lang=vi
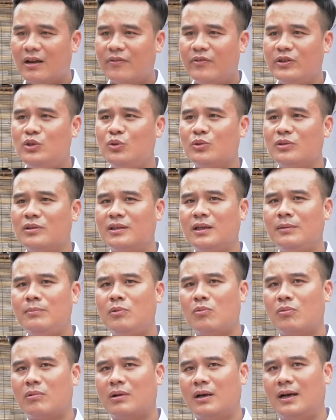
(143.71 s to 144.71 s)
ví dụ như tiết
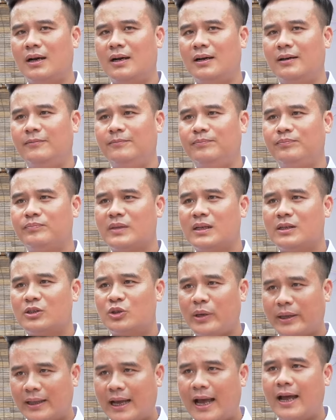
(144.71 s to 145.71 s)
mục
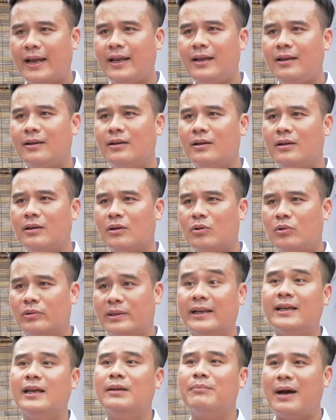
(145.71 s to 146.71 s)
xòe thái của
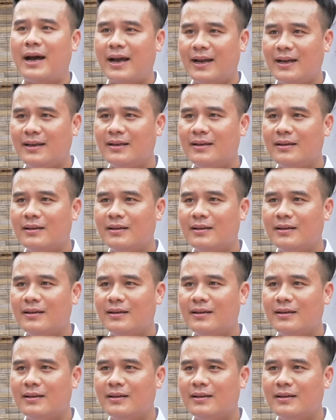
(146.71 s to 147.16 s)
tỉnh Yên Bái,